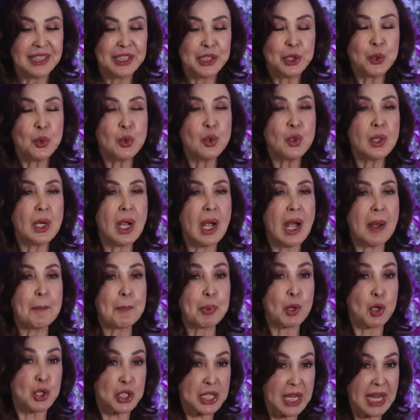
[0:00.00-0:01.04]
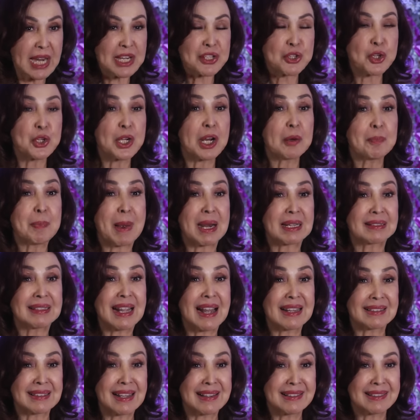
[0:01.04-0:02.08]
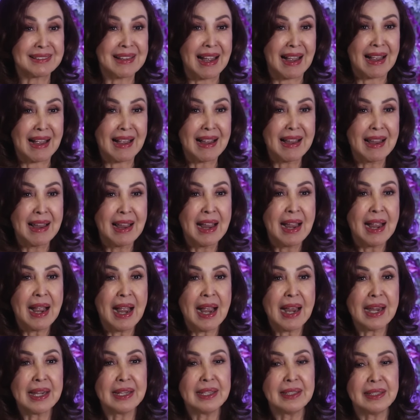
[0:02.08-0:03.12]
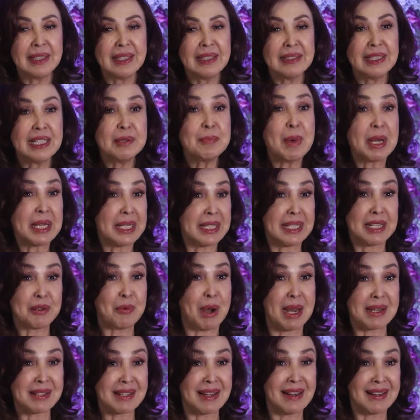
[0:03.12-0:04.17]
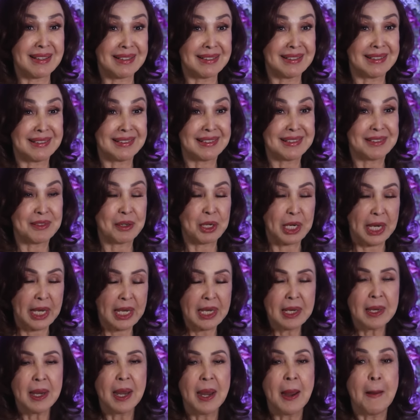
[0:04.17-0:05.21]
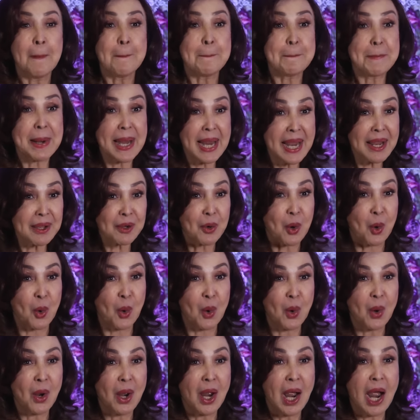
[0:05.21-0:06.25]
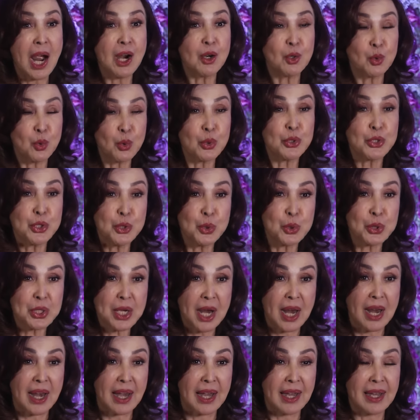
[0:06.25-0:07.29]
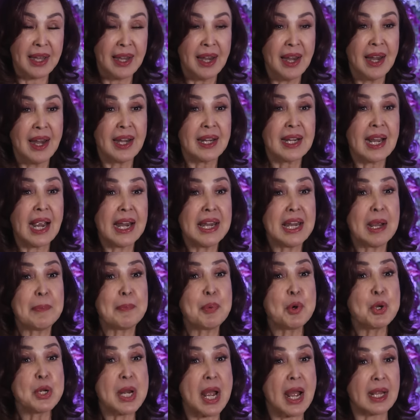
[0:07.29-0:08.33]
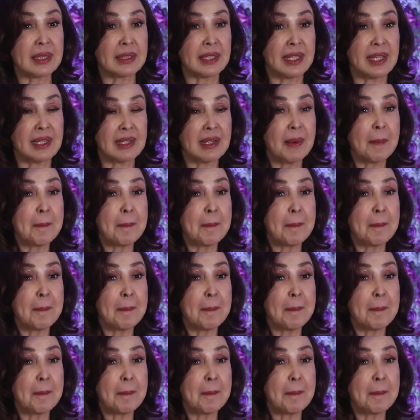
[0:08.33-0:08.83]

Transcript: Yung uh, proseso ng pagtatanda ay hindi maiiwasan. Okay? Pero ang good news ay kaya po natin